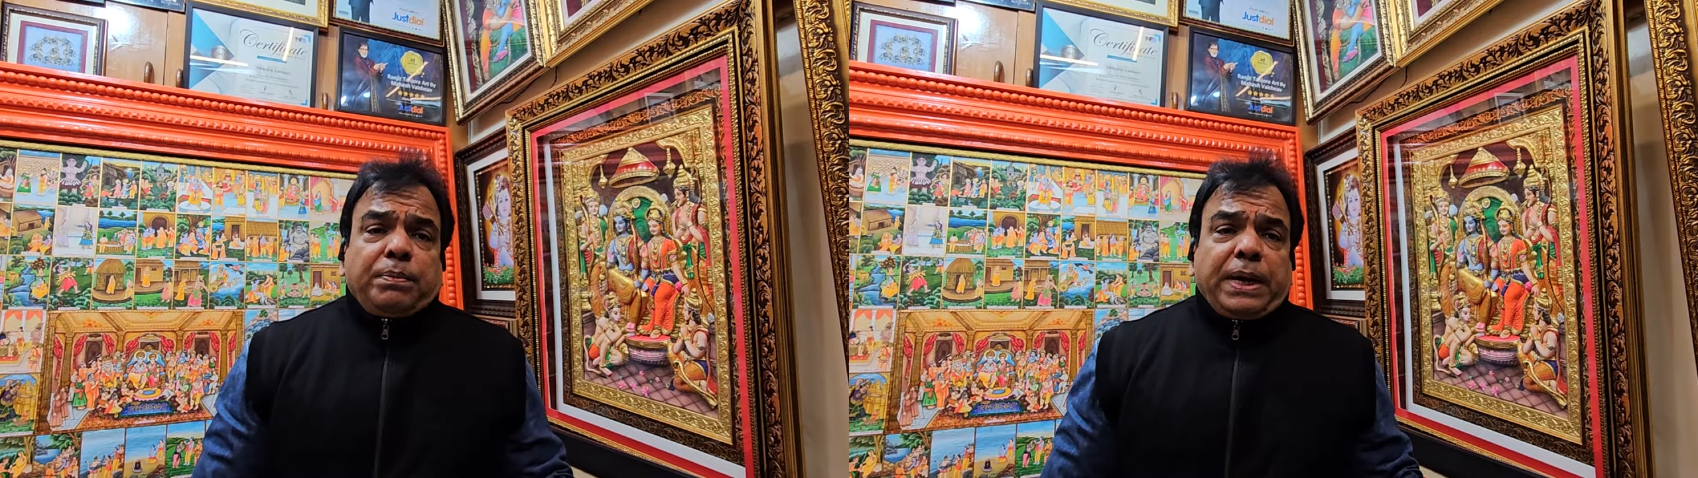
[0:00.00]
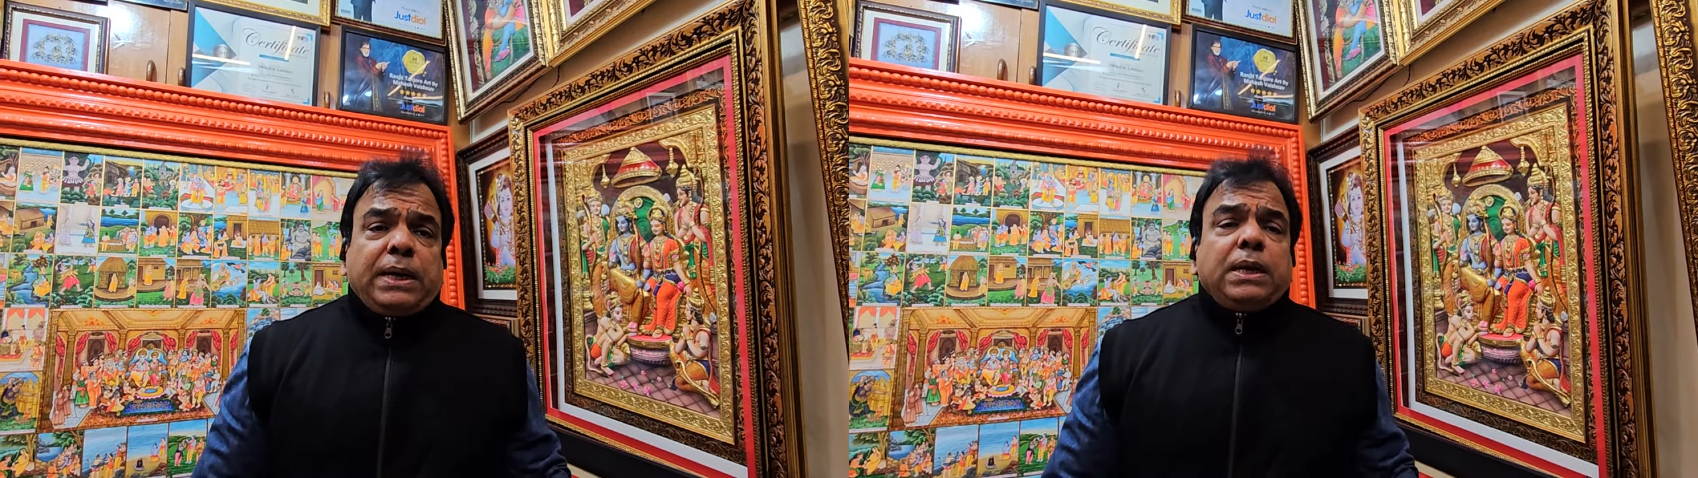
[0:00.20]

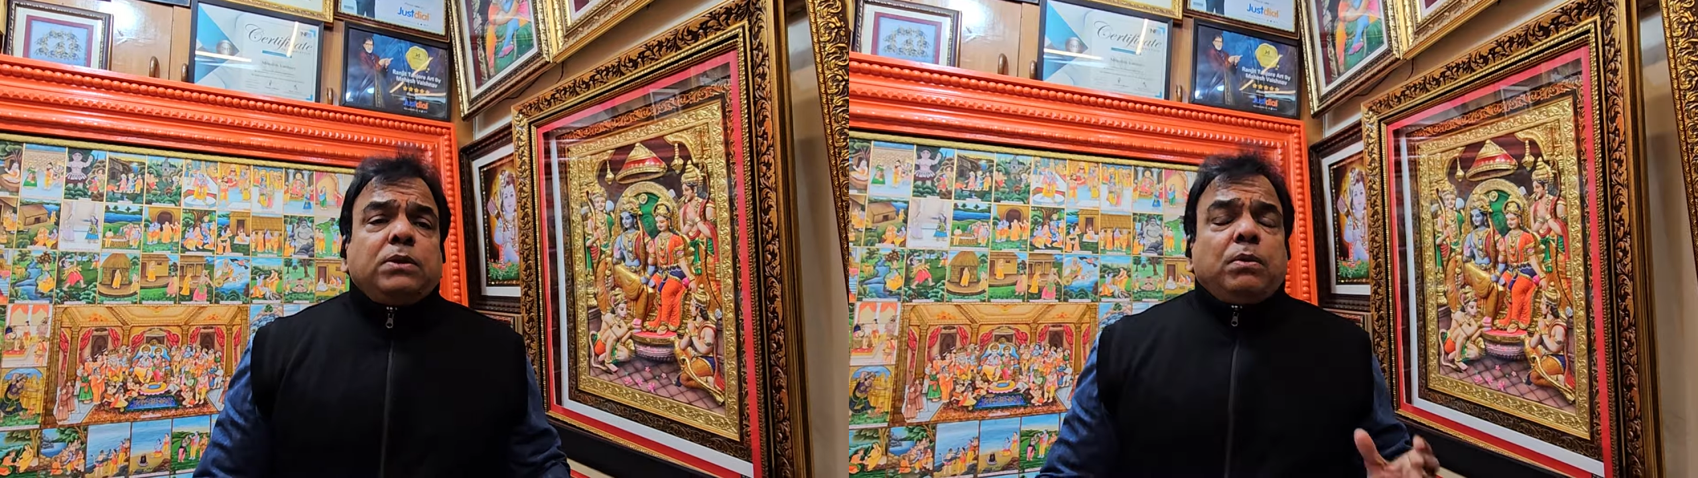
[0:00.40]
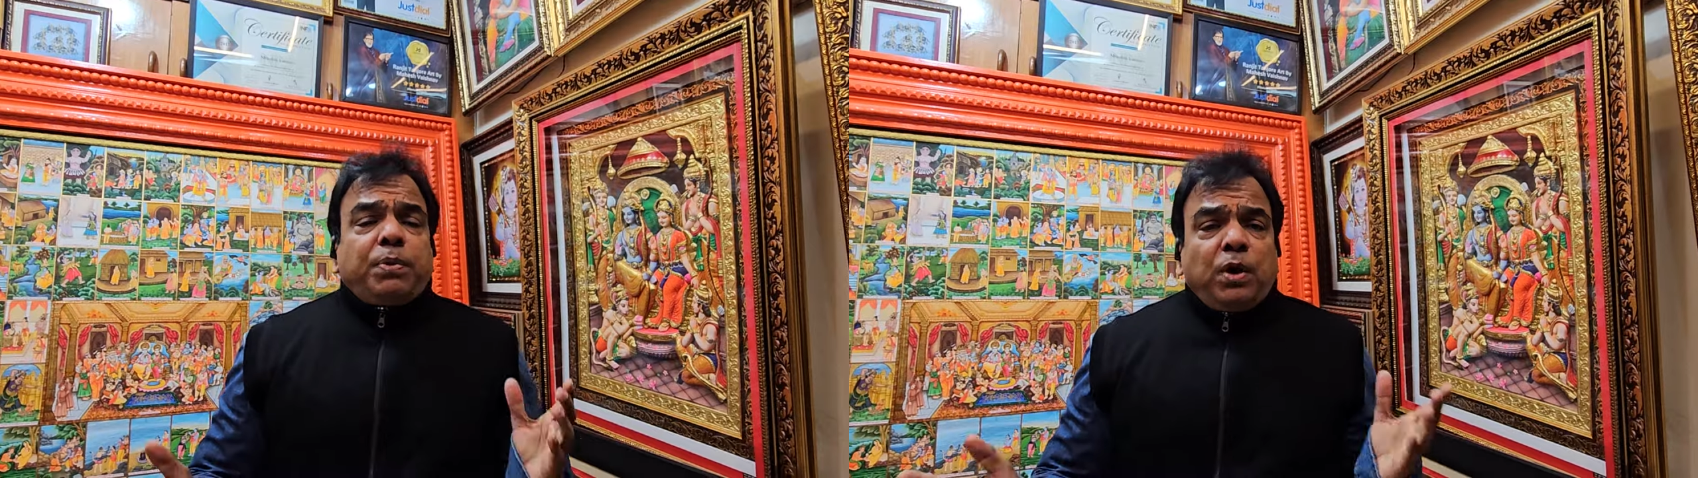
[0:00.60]
पेंटिंग
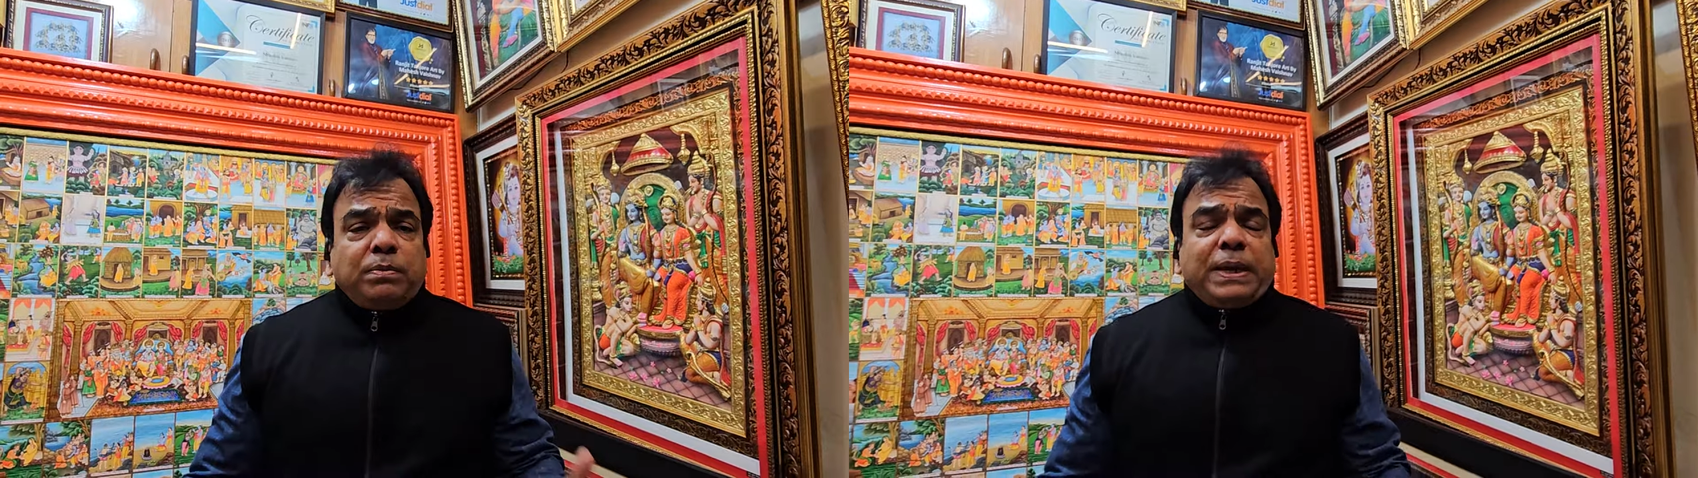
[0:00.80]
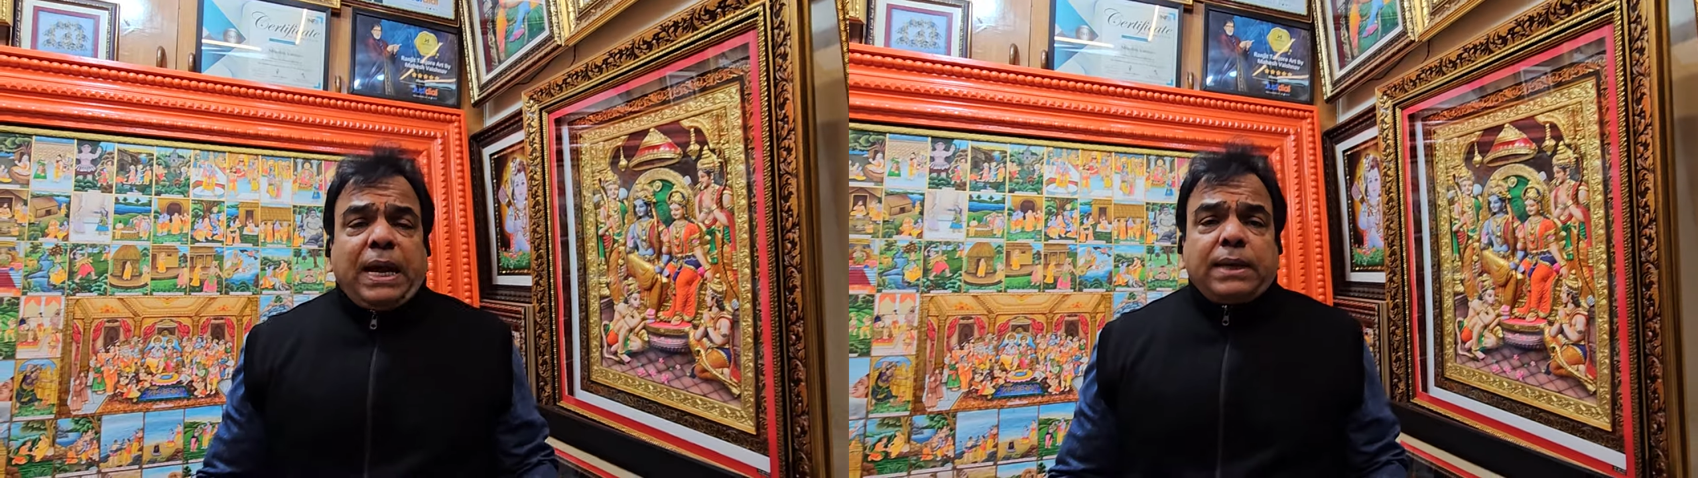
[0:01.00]
तो बहुत
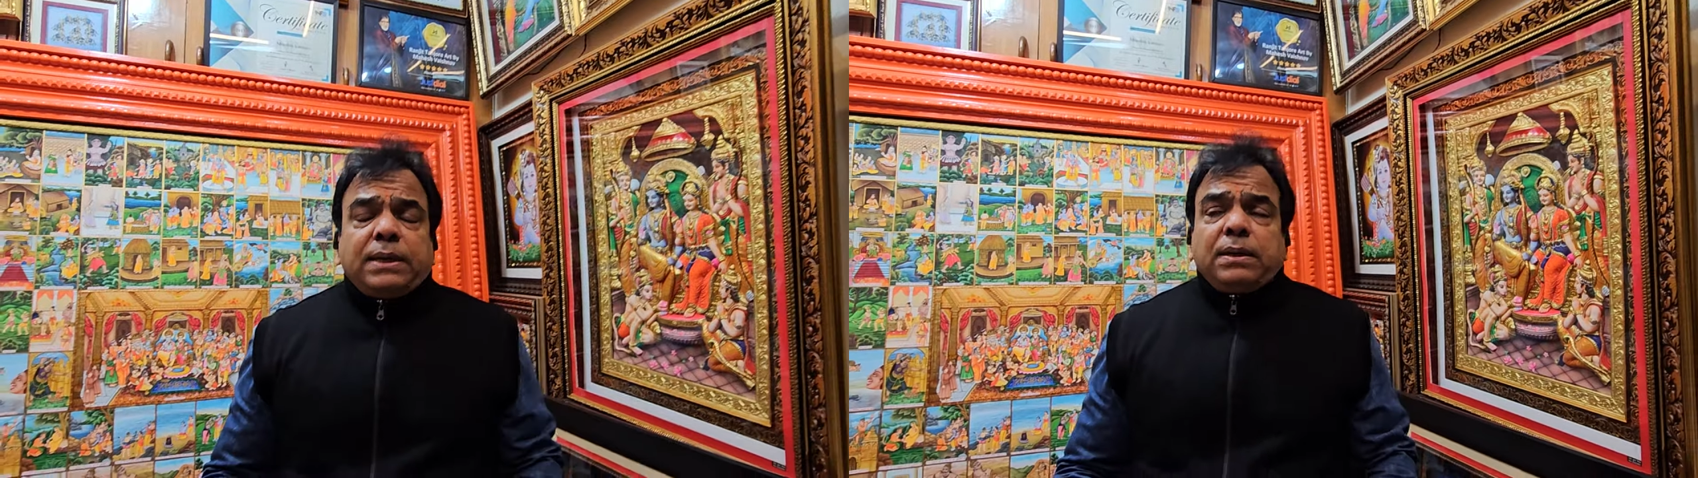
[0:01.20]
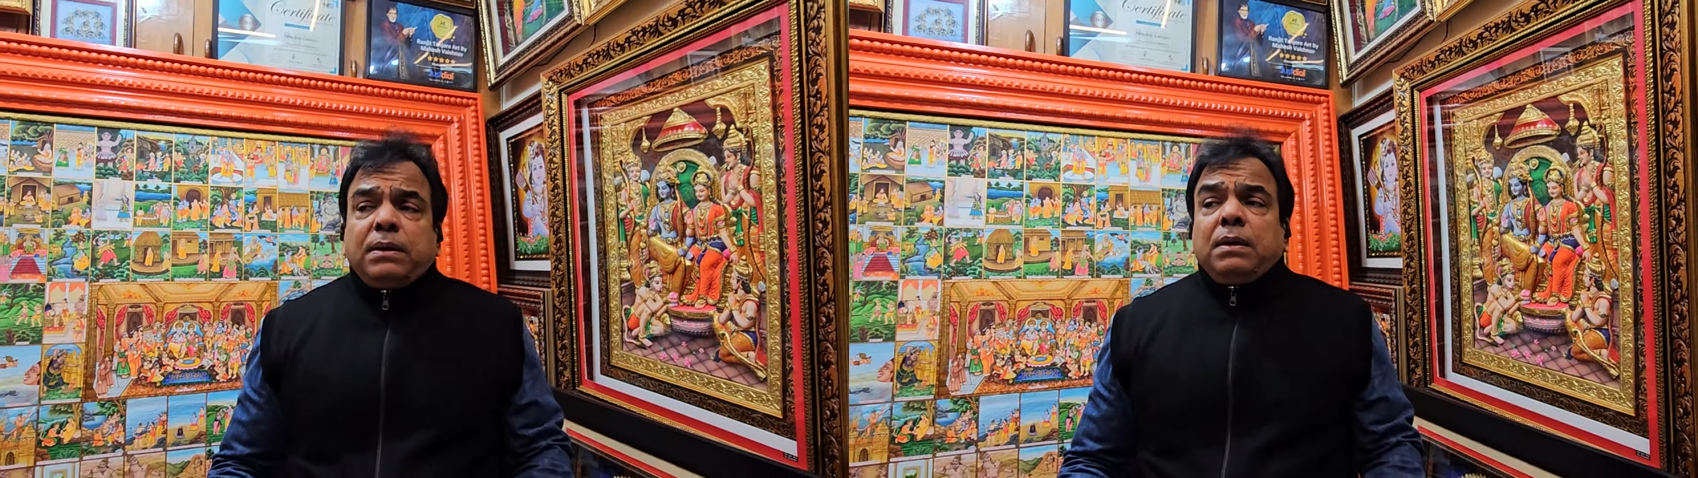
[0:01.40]

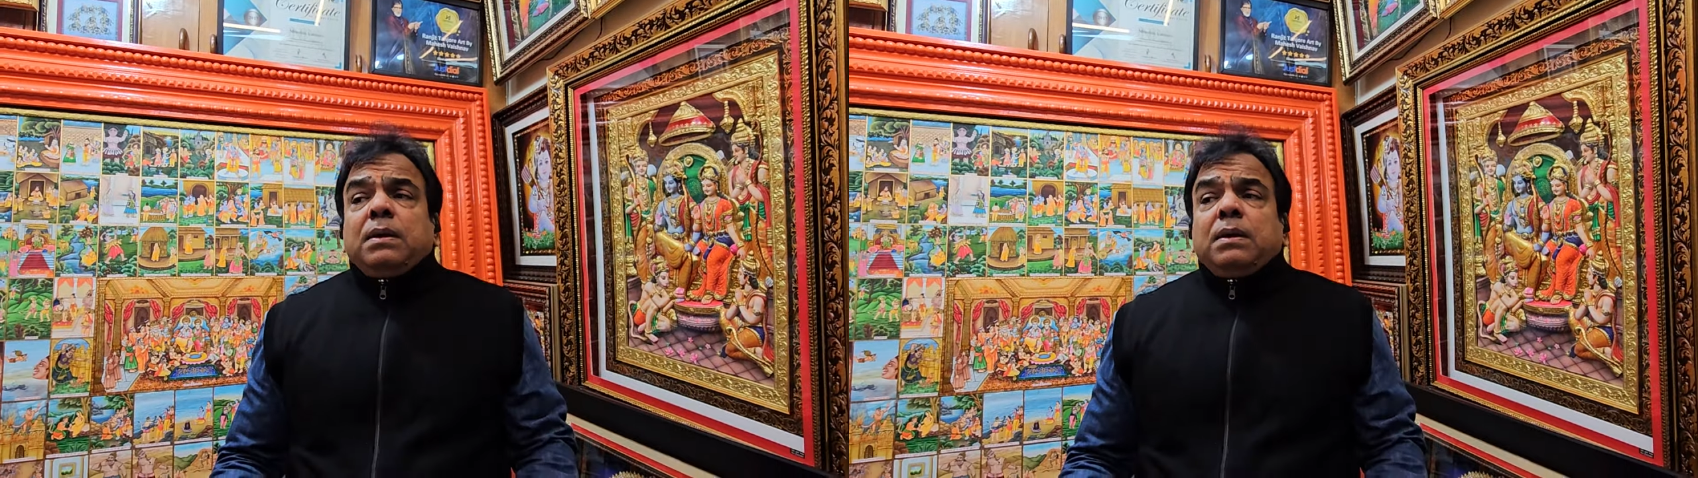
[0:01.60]
बनाएंगे